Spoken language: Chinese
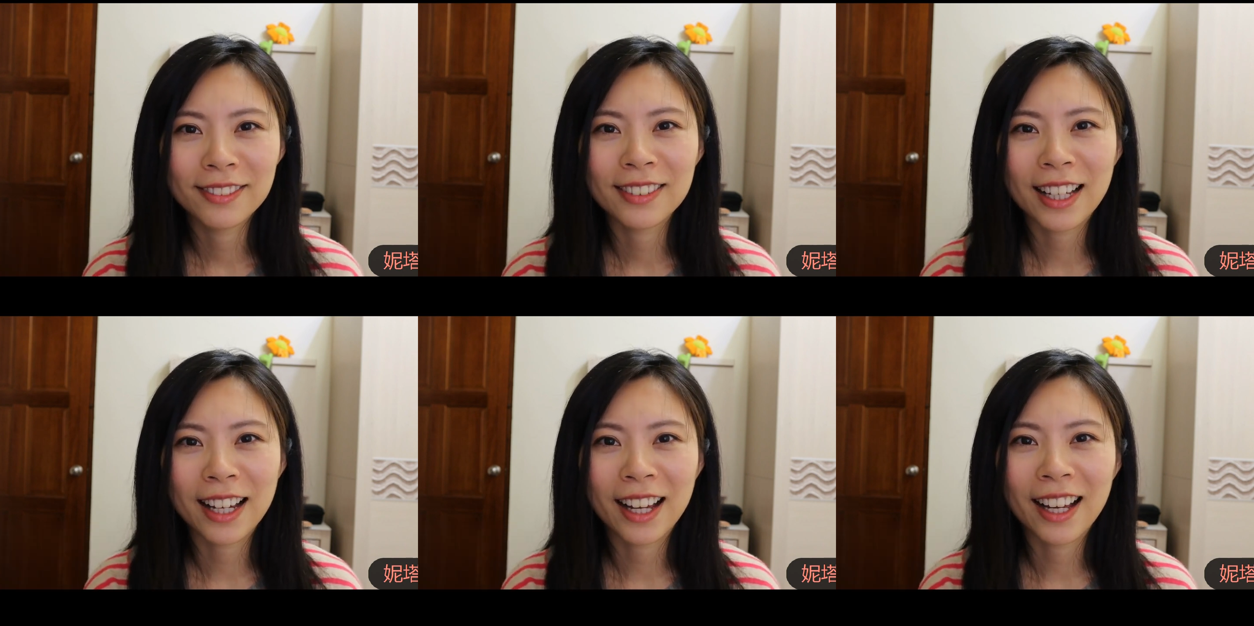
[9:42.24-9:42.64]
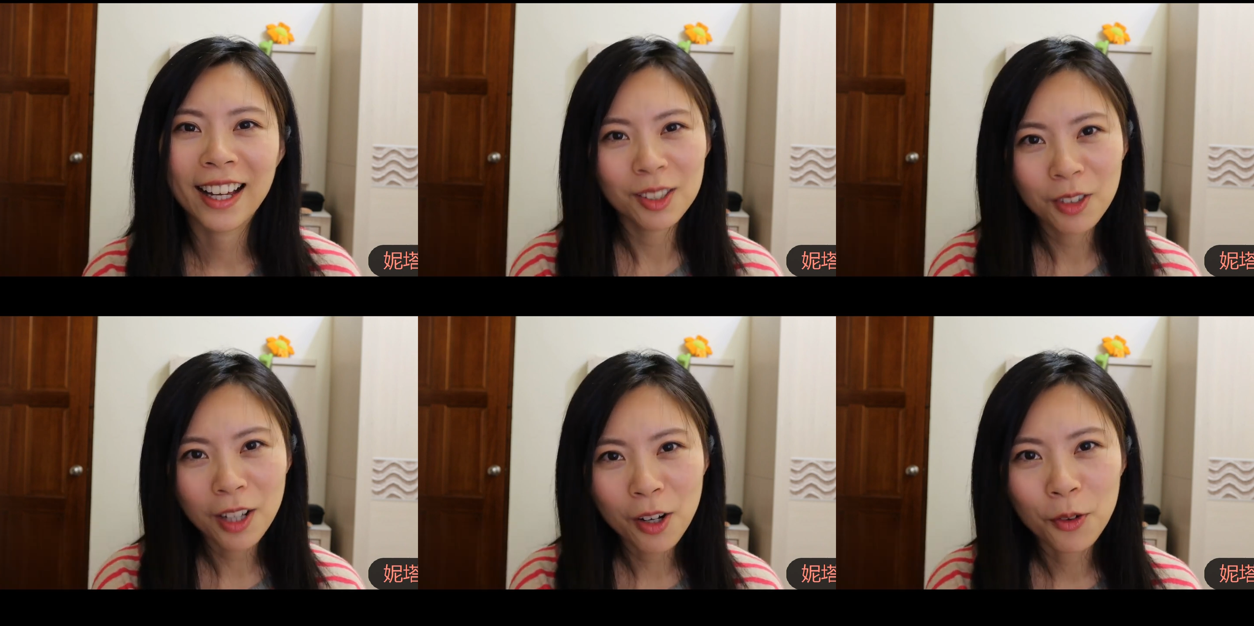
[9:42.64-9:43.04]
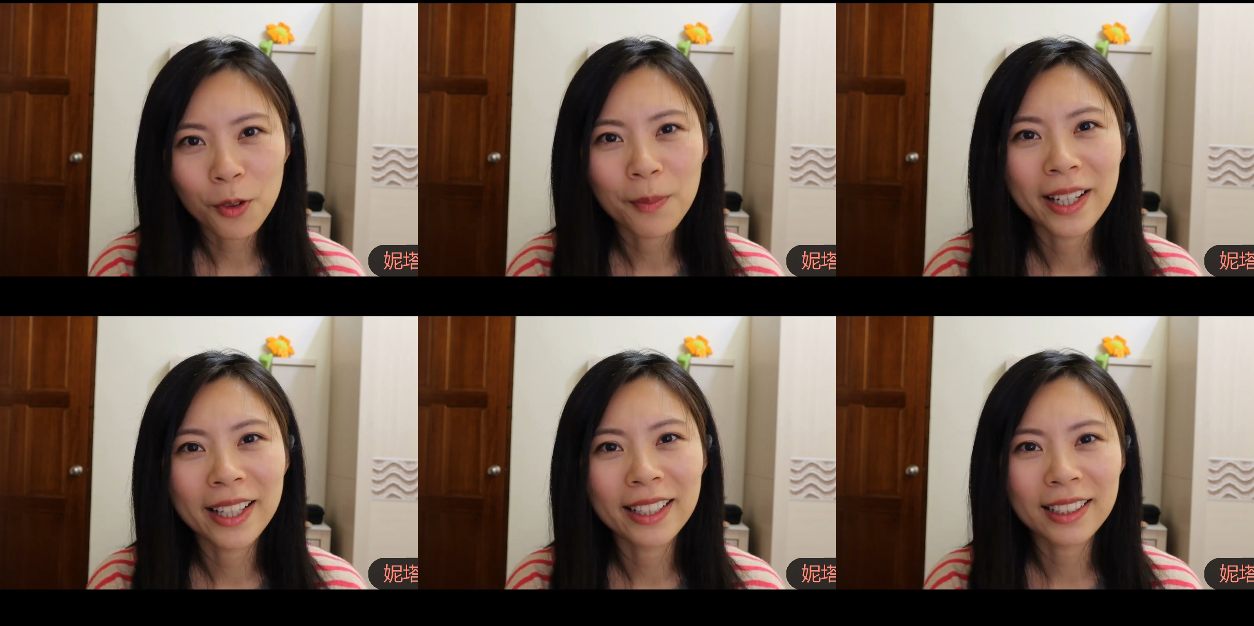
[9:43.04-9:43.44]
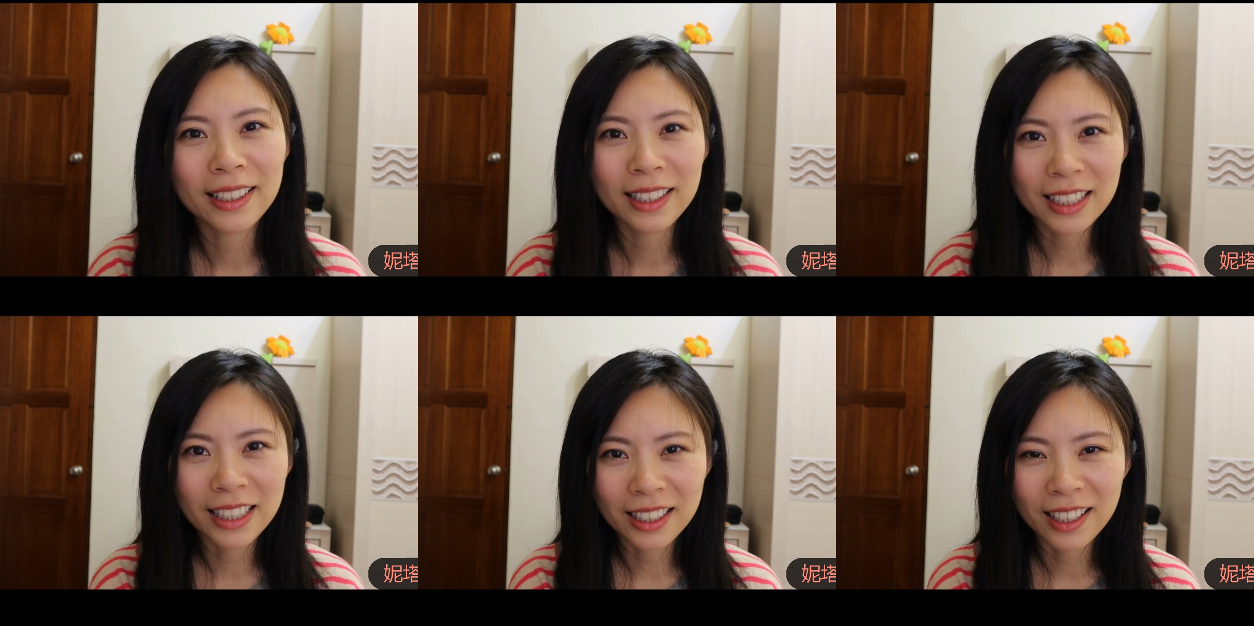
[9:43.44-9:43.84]
那希望我们
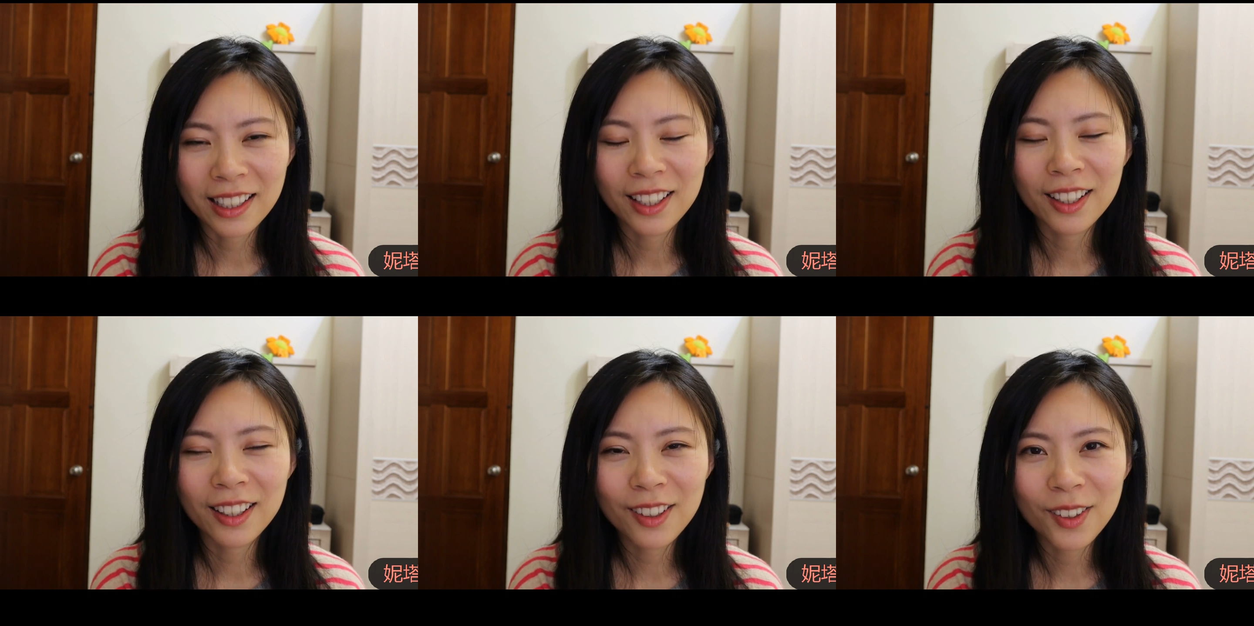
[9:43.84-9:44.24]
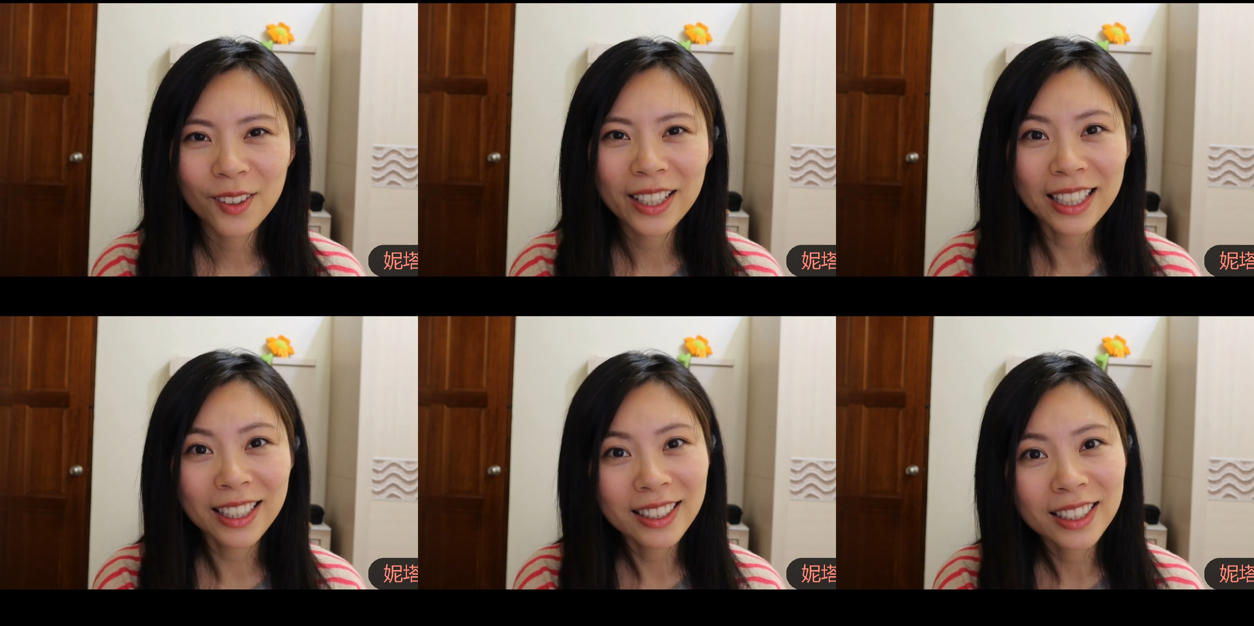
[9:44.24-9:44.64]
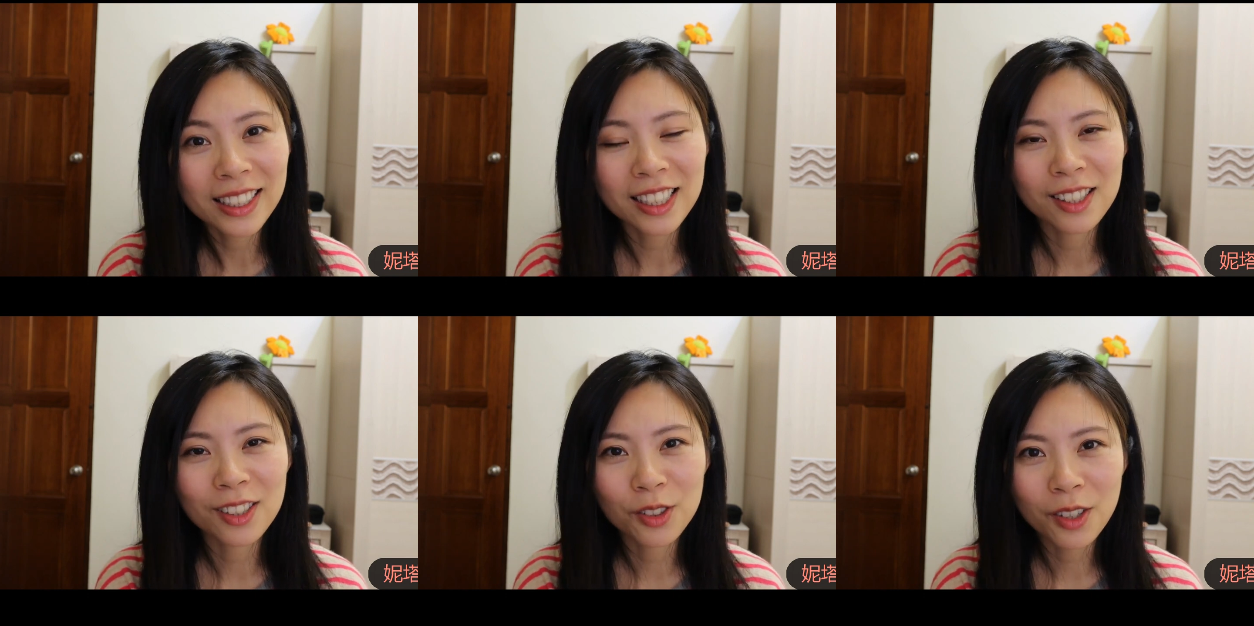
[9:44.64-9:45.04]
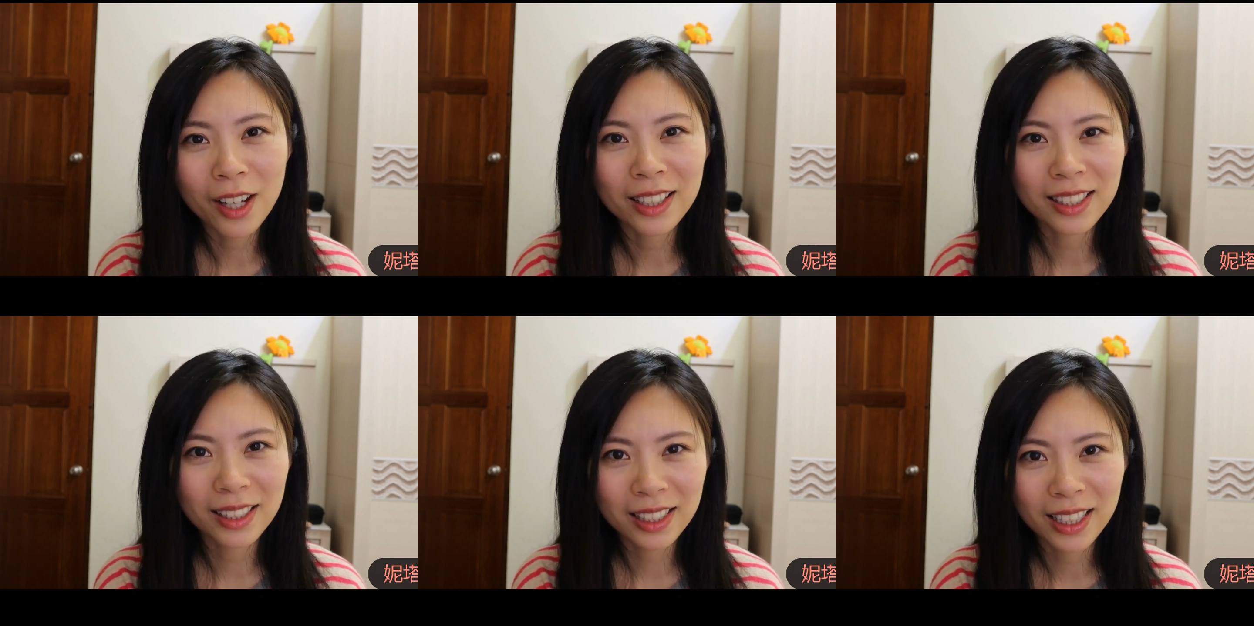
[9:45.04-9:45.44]
能够一起
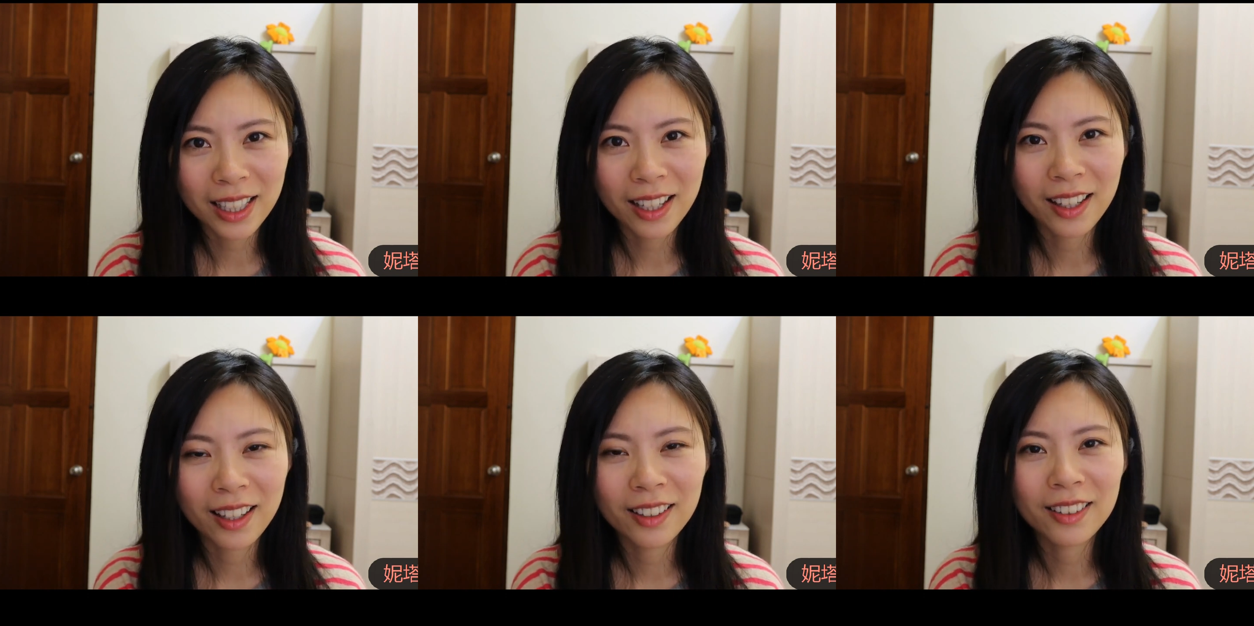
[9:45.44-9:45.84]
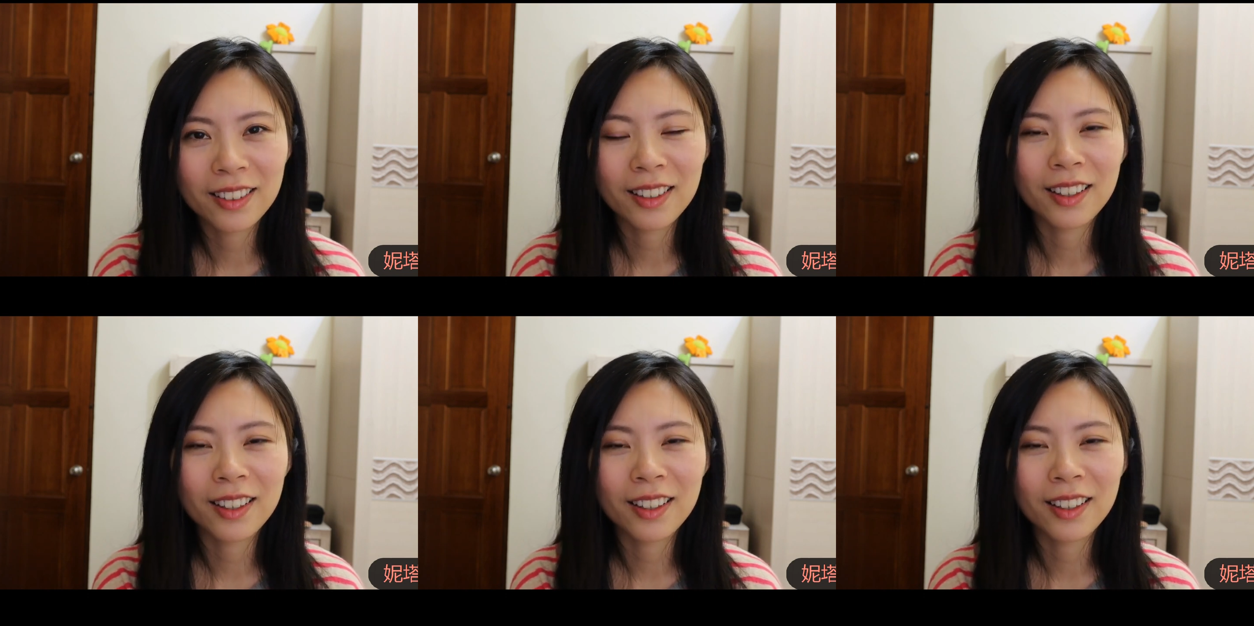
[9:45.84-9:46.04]
赚钱，